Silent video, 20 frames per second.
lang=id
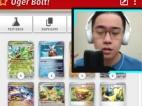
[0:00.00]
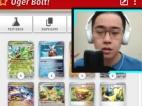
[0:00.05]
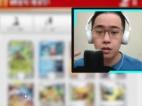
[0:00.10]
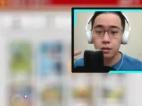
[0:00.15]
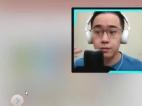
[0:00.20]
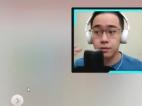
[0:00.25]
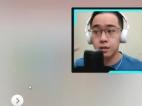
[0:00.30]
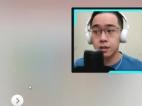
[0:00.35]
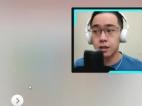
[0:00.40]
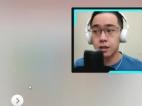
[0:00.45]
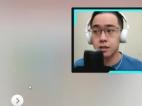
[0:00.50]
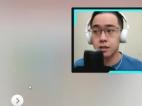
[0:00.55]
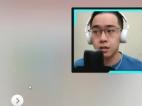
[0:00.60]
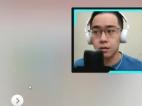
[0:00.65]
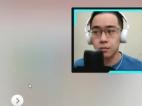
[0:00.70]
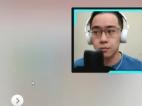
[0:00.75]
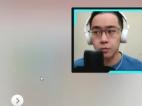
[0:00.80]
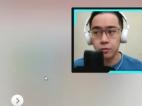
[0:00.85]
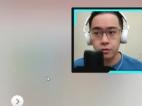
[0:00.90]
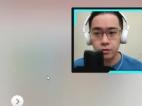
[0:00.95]
Kayak misalnya
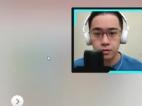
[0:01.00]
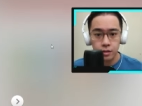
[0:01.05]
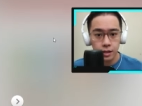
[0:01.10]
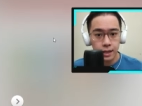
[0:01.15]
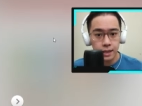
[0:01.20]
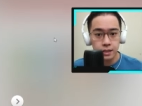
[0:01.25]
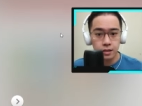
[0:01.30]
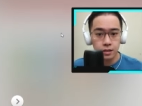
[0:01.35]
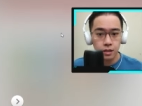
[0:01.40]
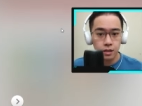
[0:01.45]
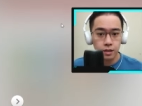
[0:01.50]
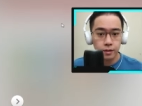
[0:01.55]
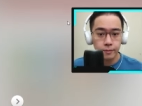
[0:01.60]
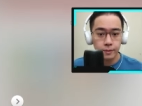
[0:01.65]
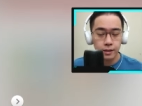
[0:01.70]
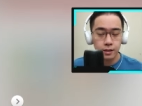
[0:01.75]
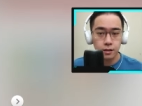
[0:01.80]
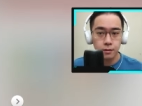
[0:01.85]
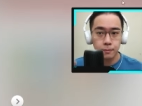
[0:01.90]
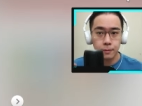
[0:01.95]
Raging Bolt dikasih dari
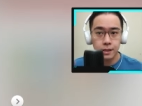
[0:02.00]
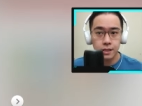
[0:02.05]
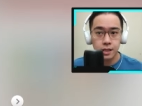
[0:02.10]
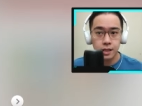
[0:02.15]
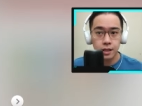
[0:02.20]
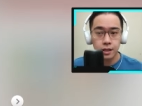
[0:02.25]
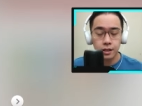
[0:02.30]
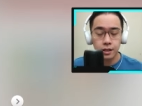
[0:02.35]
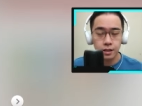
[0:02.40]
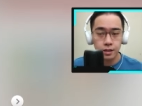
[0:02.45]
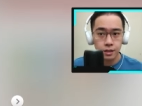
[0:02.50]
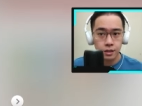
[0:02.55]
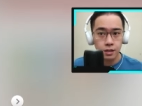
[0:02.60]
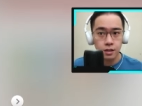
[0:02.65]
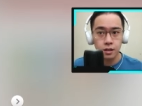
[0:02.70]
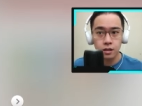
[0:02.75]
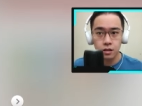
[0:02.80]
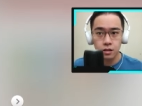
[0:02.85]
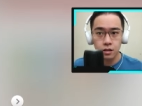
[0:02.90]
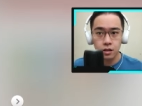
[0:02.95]
Battle Pass setnya
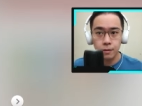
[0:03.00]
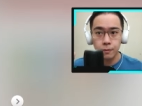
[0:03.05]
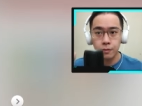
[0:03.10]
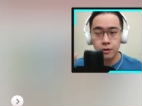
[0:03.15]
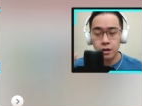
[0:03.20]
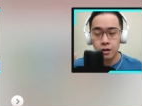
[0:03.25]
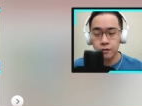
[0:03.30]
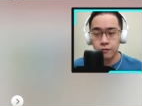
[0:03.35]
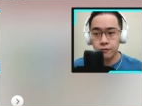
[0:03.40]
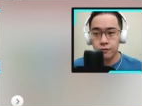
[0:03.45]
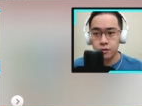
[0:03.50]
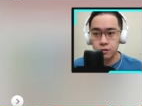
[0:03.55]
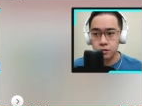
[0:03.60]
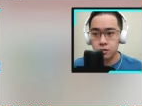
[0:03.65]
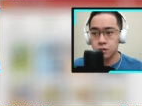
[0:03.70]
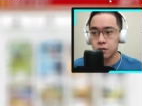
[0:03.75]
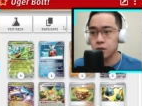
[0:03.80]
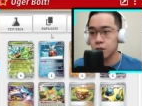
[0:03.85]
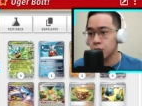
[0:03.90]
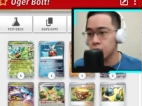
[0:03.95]
dia, Temporal
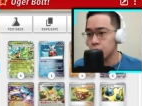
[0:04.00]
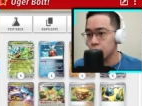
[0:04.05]
Force